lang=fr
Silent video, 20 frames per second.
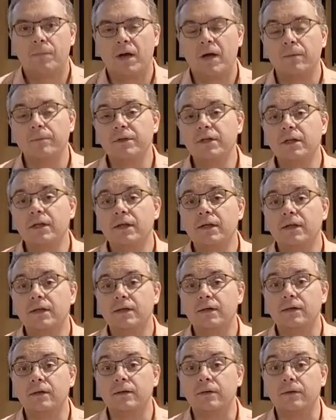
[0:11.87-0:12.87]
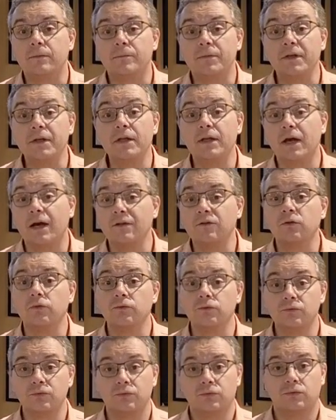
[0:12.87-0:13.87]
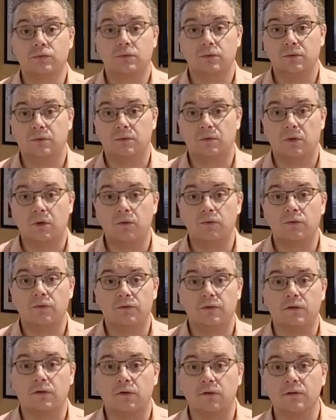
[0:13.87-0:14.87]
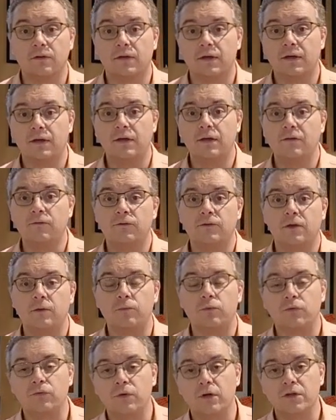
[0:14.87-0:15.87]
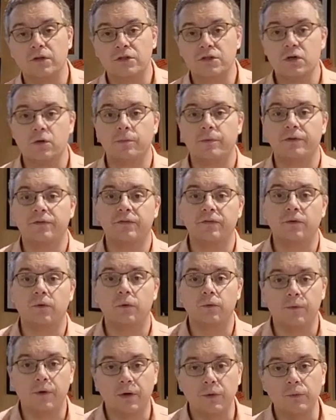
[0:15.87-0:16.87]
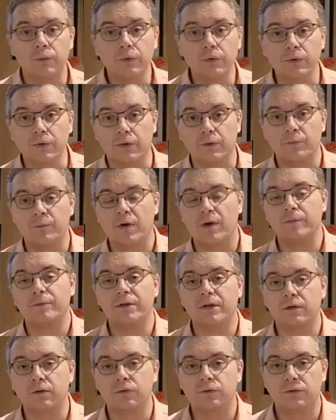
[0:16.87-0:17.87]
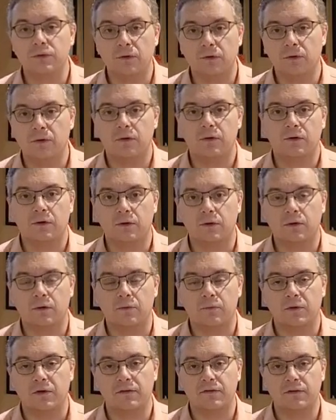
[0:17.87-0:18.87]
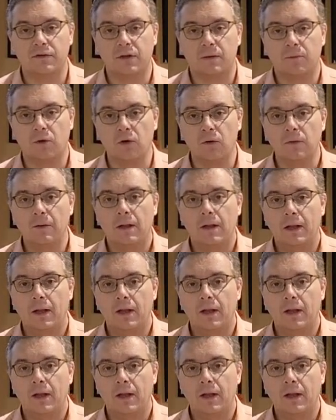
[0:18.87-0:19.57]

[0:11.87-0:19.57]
Parmi les euh, BD attendues lors de cette rentrée, vous avez pu voir déjà en passer au moins une parmi les coups de cœur euh, précédemment.